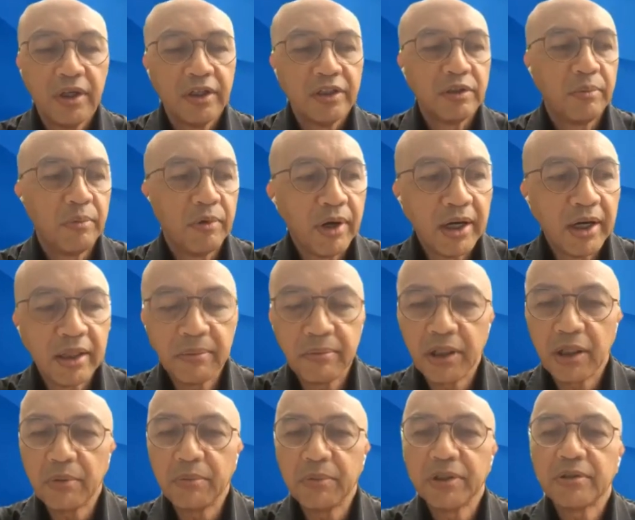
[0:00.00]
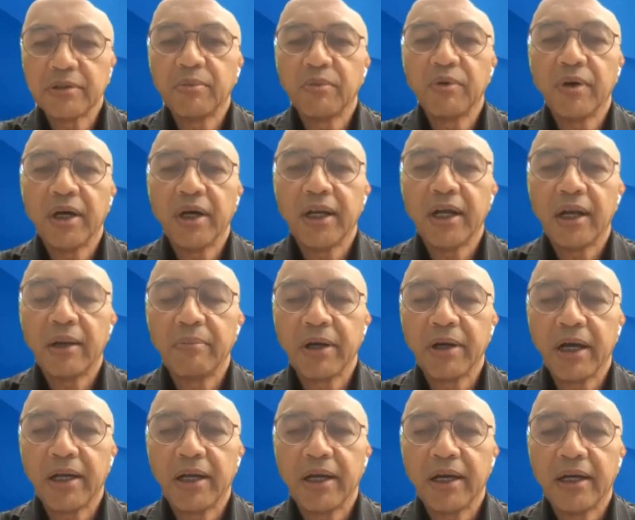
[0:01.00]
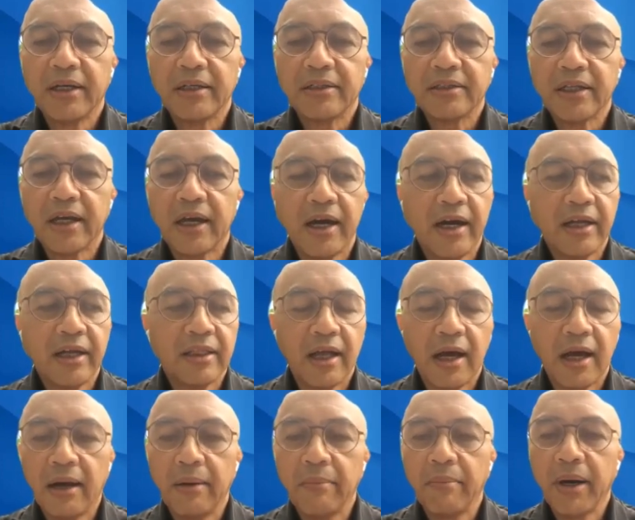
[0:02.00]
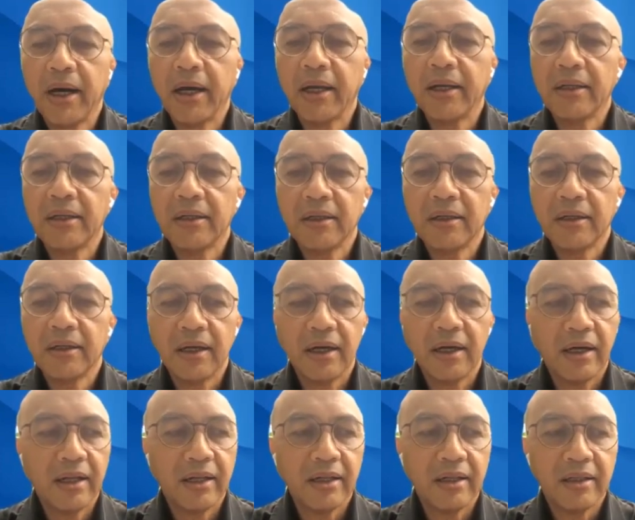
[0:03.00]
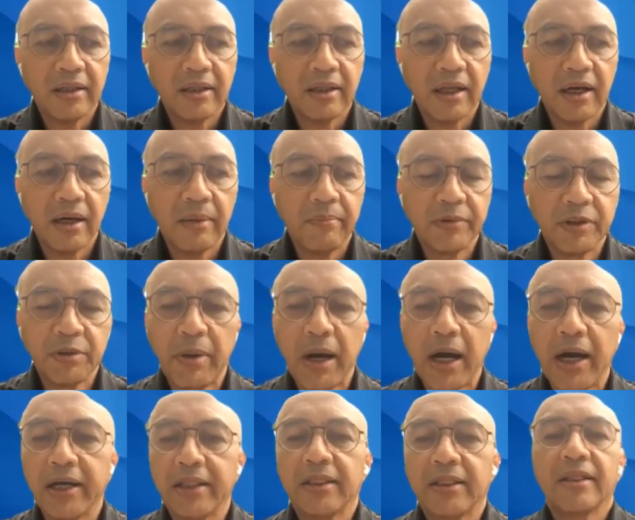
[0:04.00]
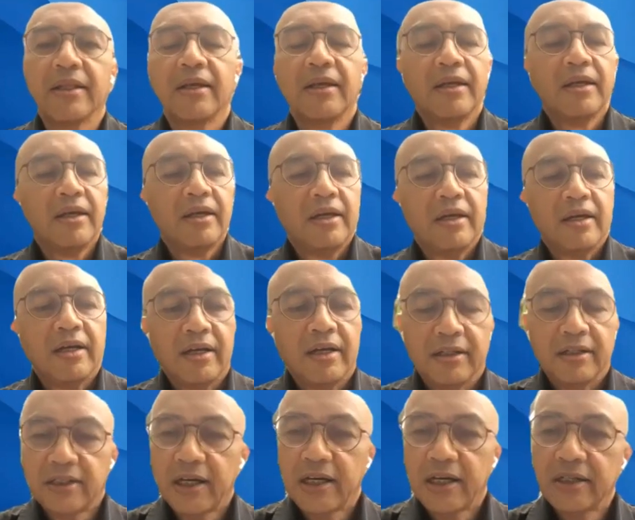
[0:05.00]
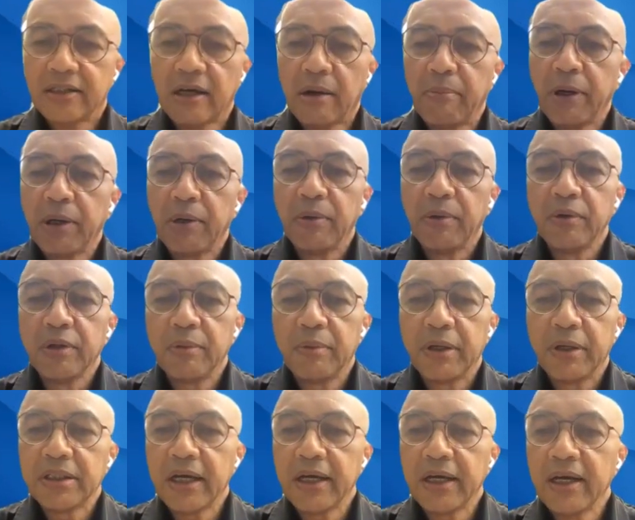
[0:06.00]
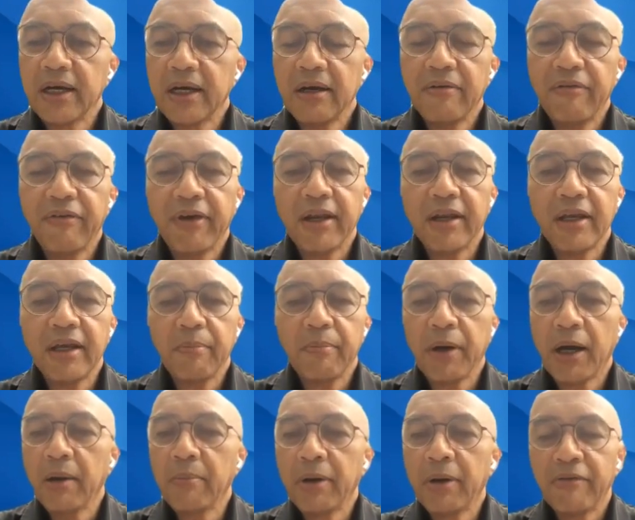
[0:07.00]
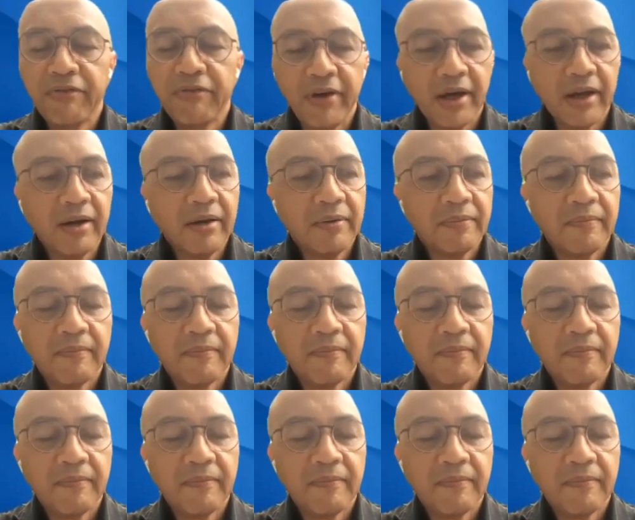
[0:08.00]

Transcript: Semoga teman-teman semua dalam keadaan sehat, aman, dan tetap semangat. Saya sapa dulu teman saya, Ferry. Apa kabar, Fer?